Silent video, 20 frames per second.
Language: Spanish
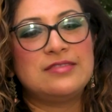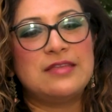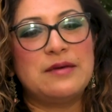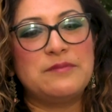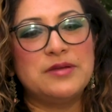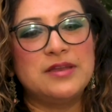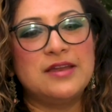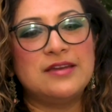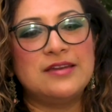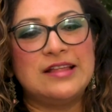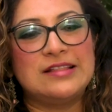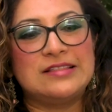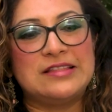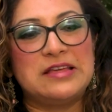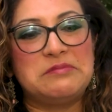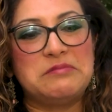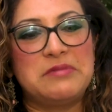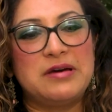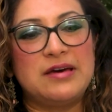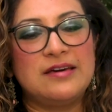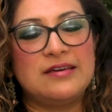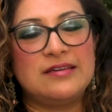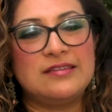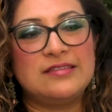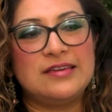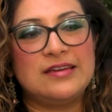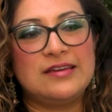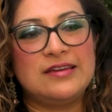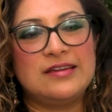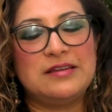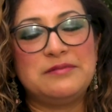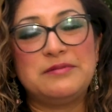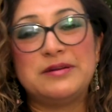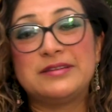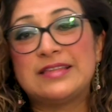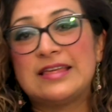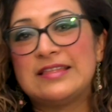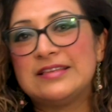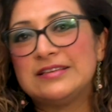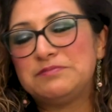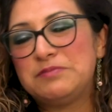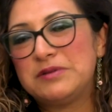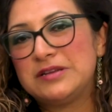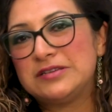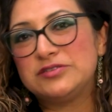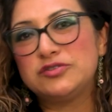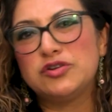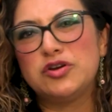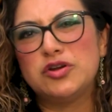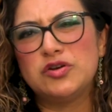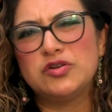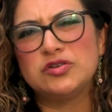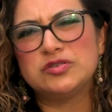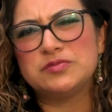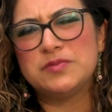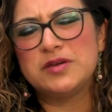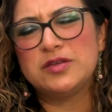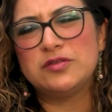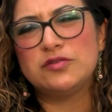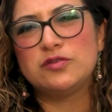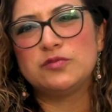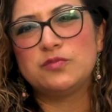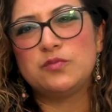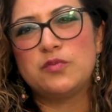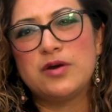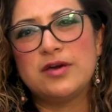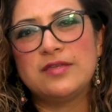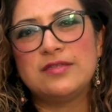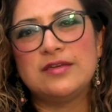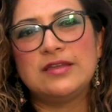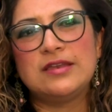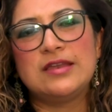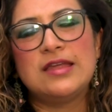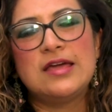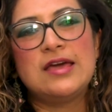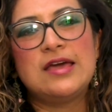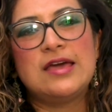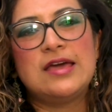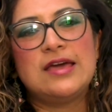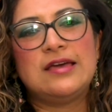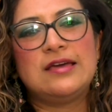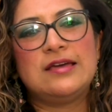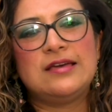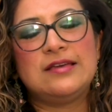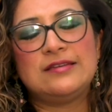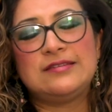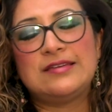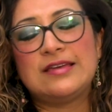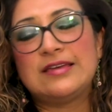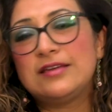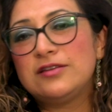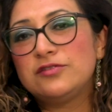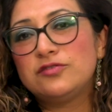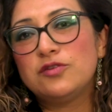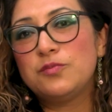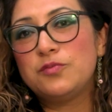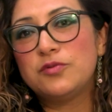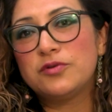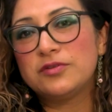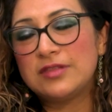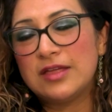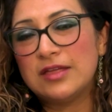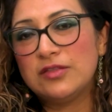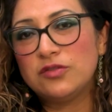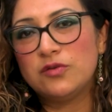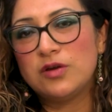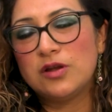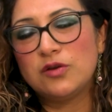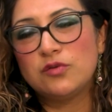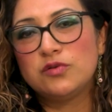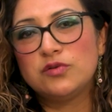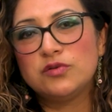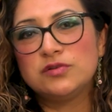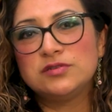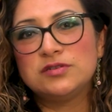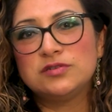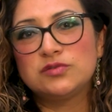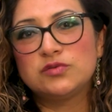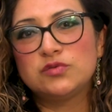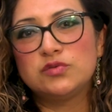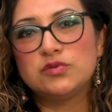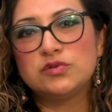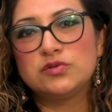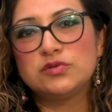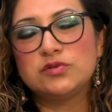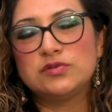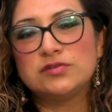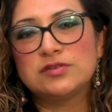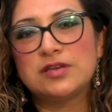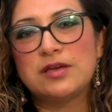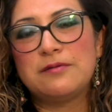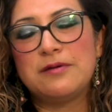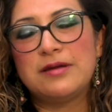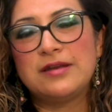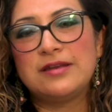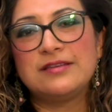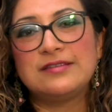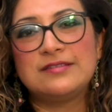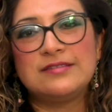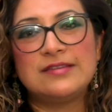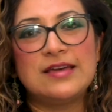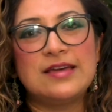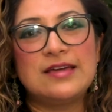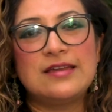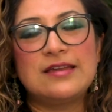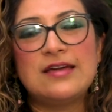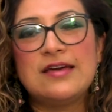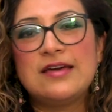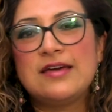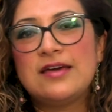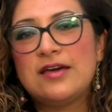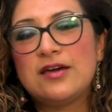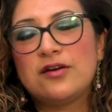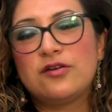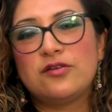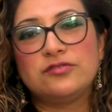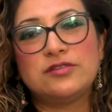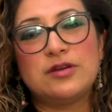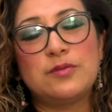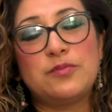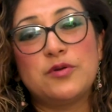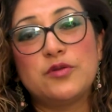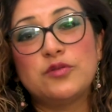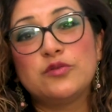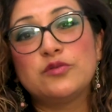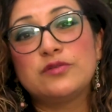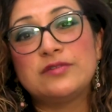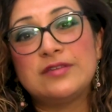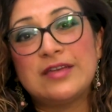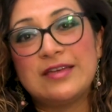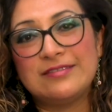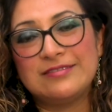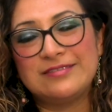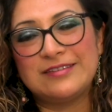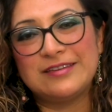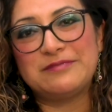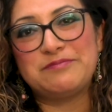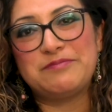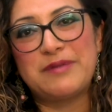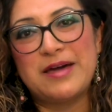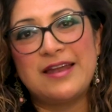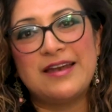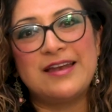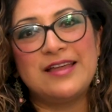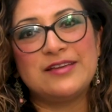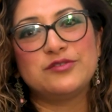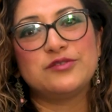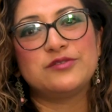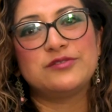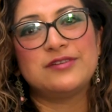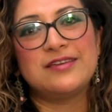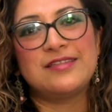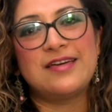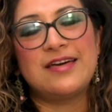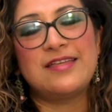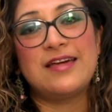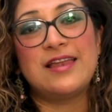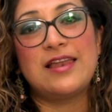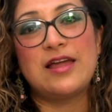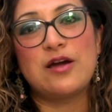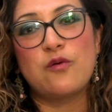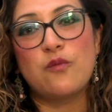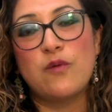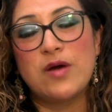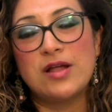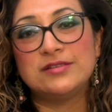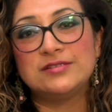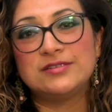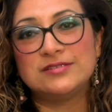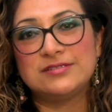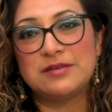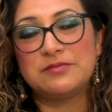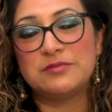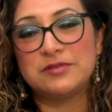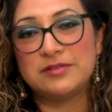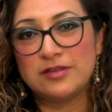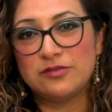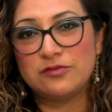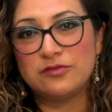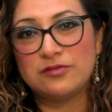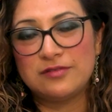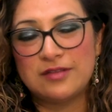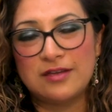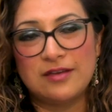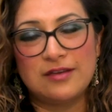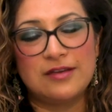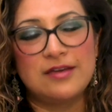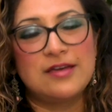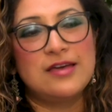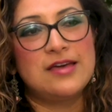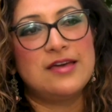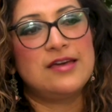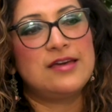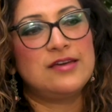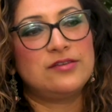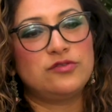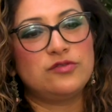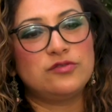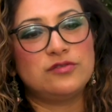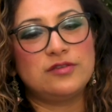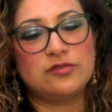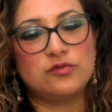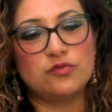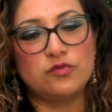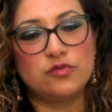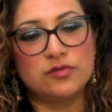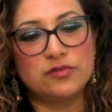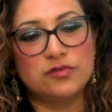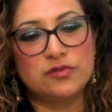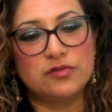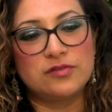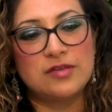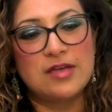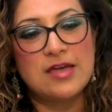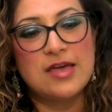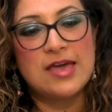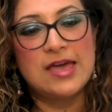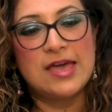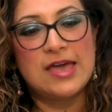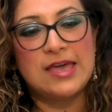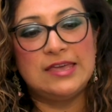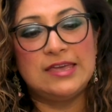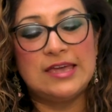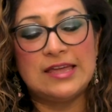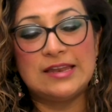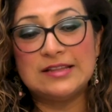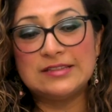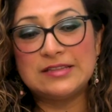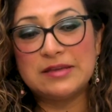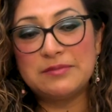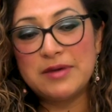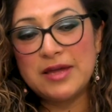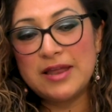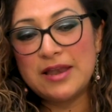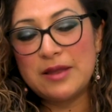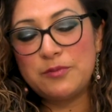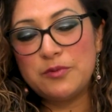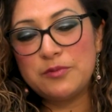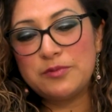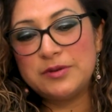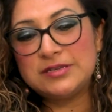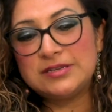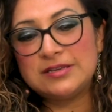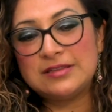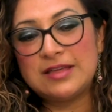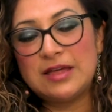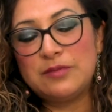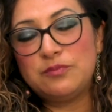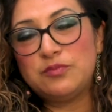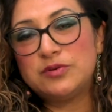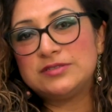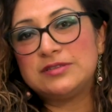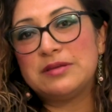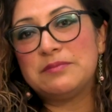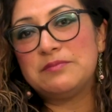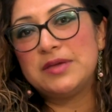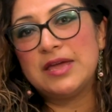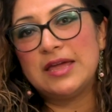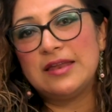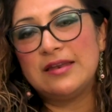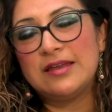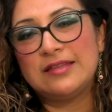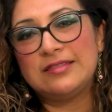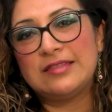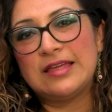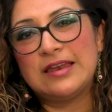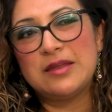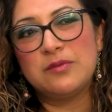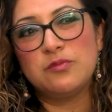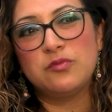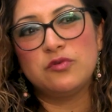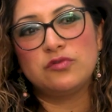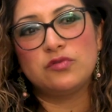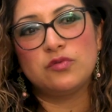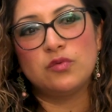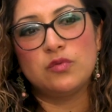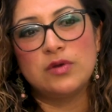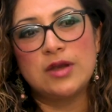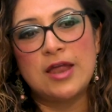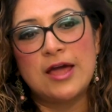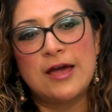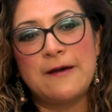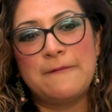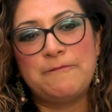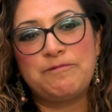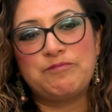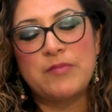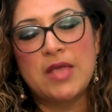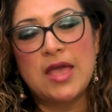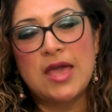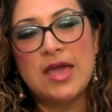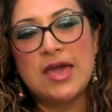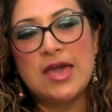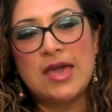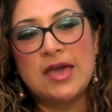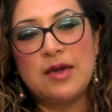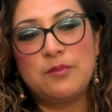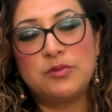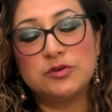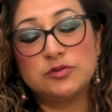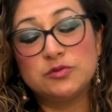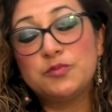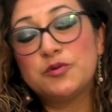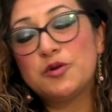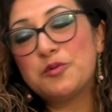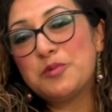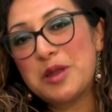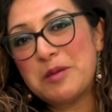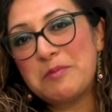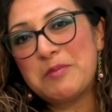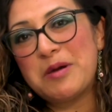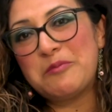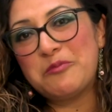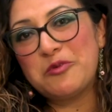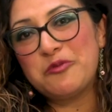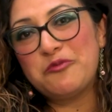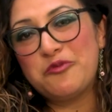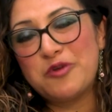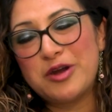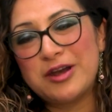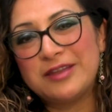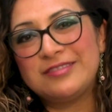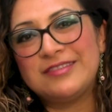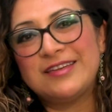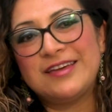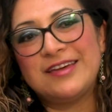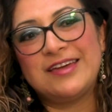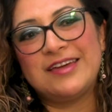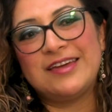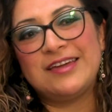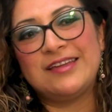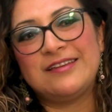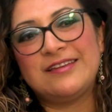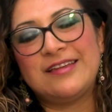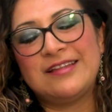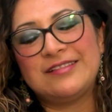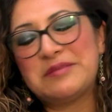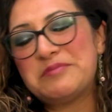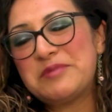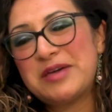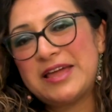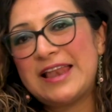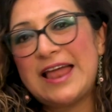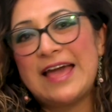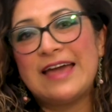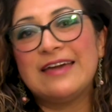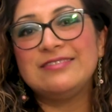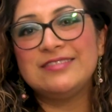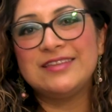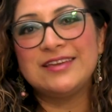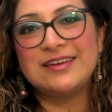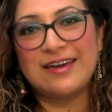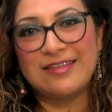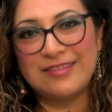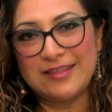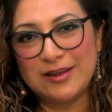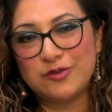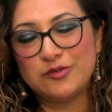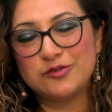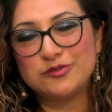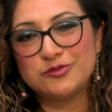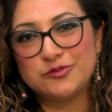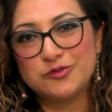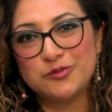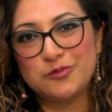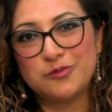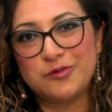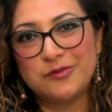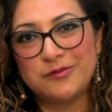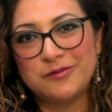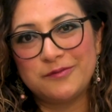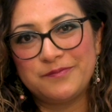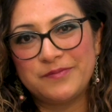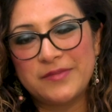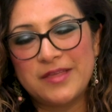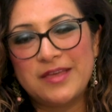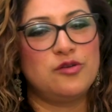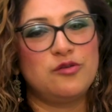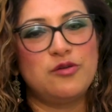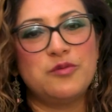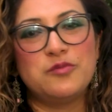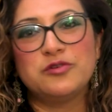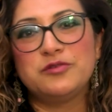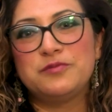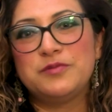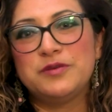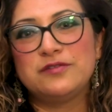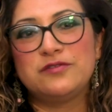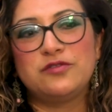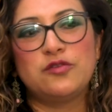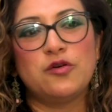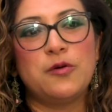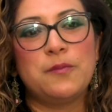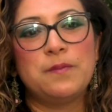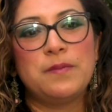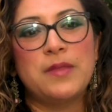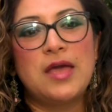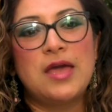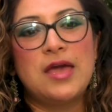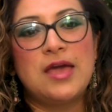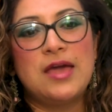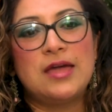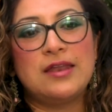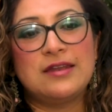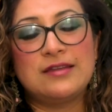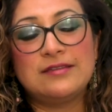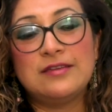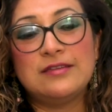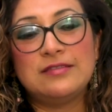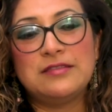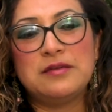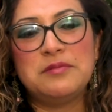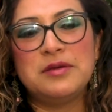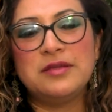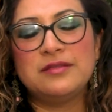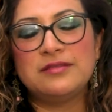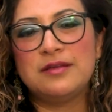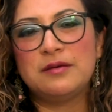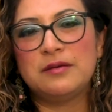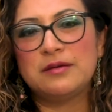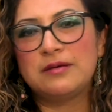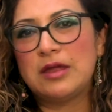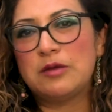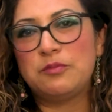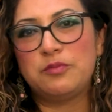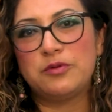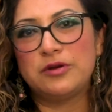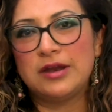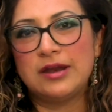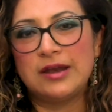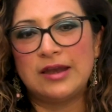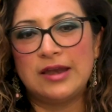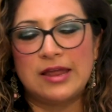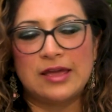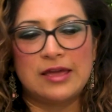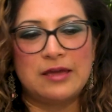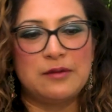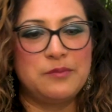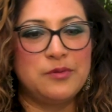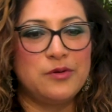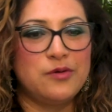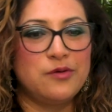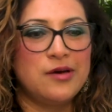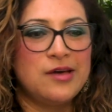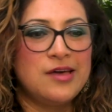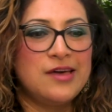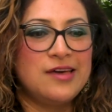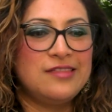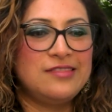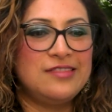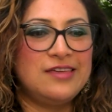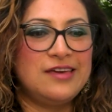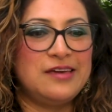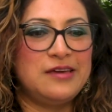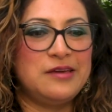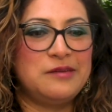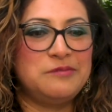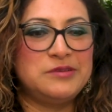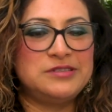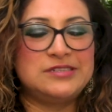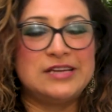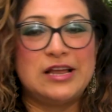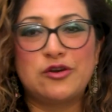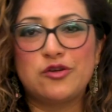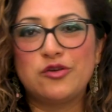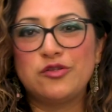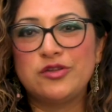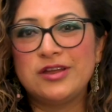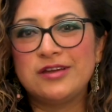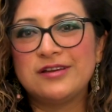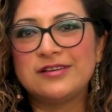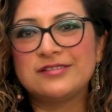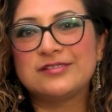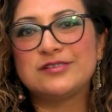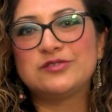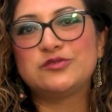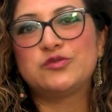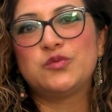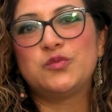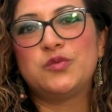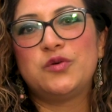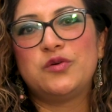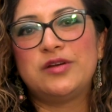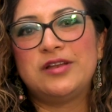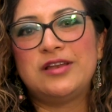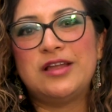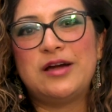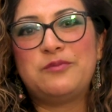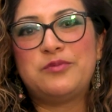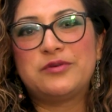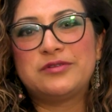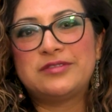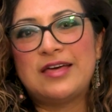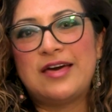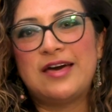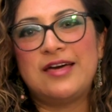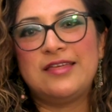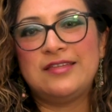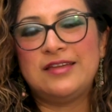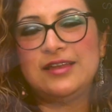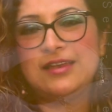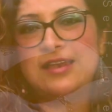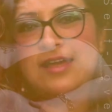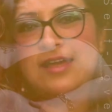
también en el tema de libertad de expresión, los medios pueden eh, seguir soportando algunos discursos que van a ser contraproducentes para la sociedad a la cual se está emitiendo este, estos discursos. Y en el tema de la publicidad, pues también tenemos una, pues un problema muy fuerte en el tema de la ética del consumo. Lo hemos visto recientemente. Quiero poner el ejemplo de Michelle Rodríguez, que estuvo en la portada de